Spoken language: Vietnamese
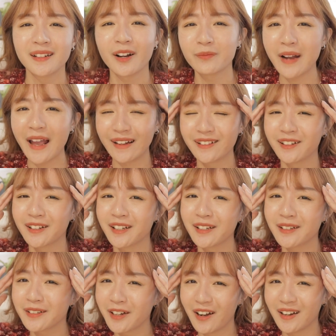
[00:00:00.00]
không đạt tới
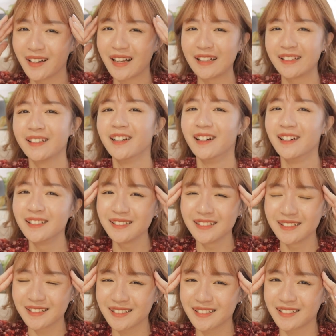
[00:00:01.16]
cái gọi là cảnh giới
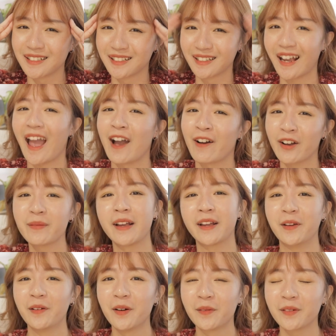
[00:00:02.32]
cực cao, các bạn
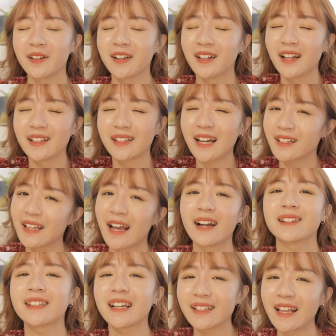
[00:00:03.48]
hiểu không? Có nghĩa là chắc
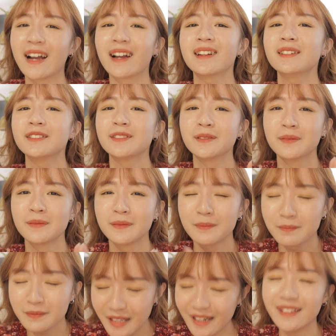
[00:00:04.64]
chắn chắc chắn
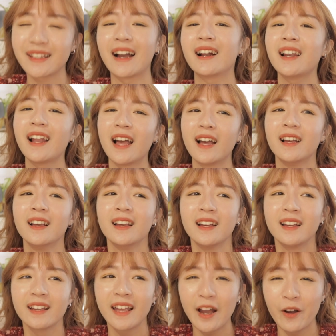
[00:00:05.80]
chắc chắn là
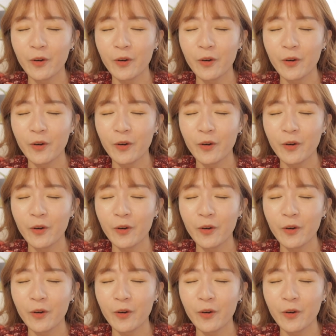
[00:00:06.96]
Gà